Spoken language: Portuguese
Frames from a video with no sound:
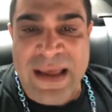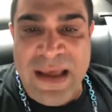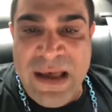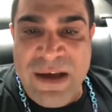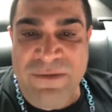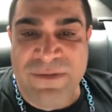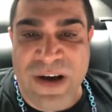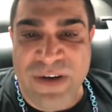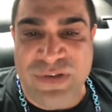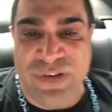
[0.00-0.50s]

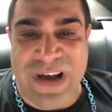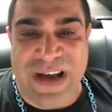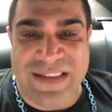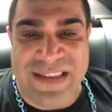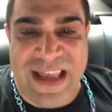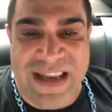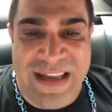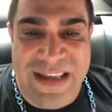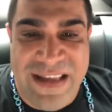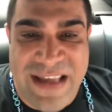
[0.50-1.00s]
Fã de
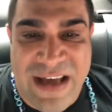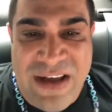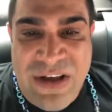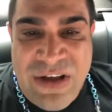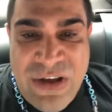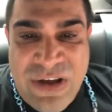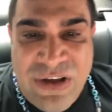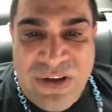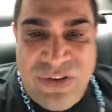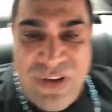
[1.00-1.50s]
carteirinha.
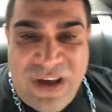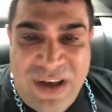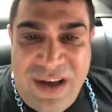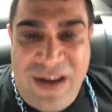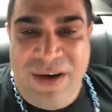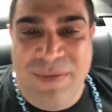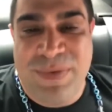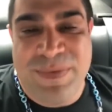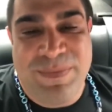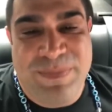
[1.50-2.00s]

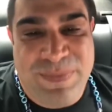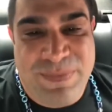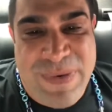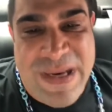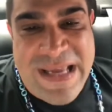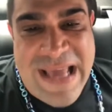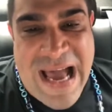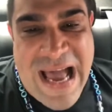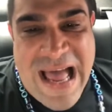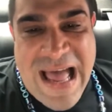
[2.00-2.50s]
Ah,
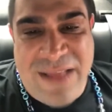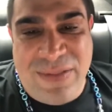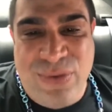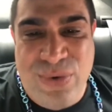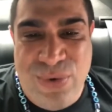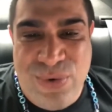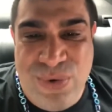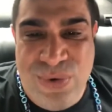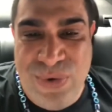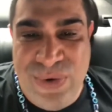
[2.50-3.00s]

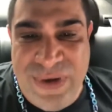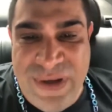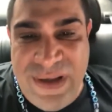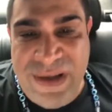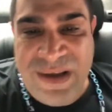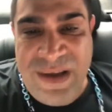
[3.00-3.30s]
obrigado.